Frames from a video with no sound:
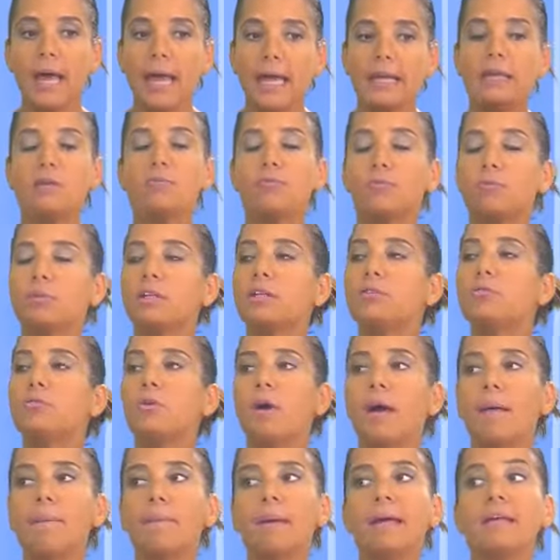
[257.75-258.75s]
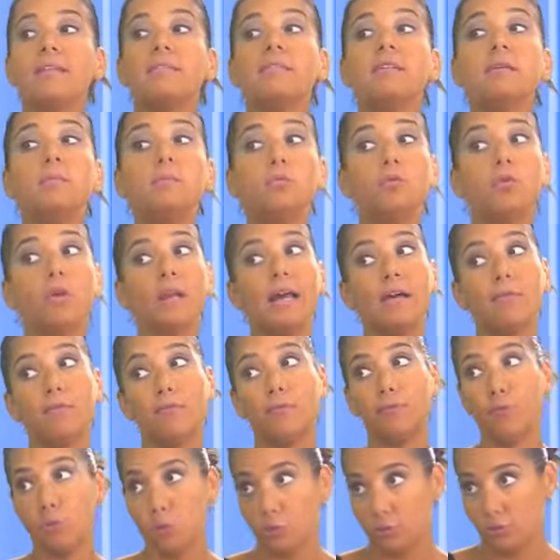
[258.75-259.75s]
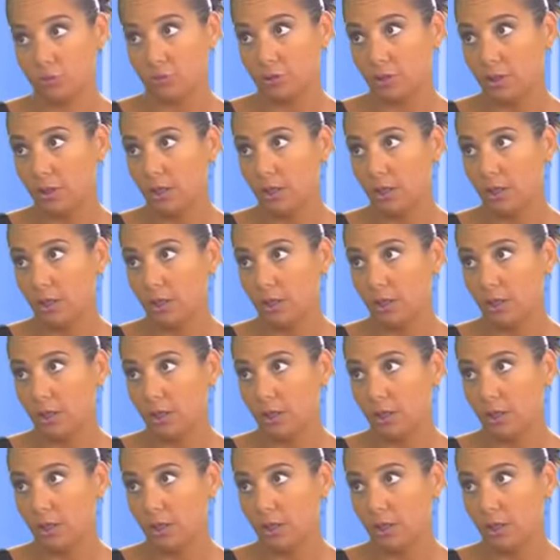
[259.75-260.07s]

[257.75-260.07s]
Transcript: elle est fondée sur un principe de la faute.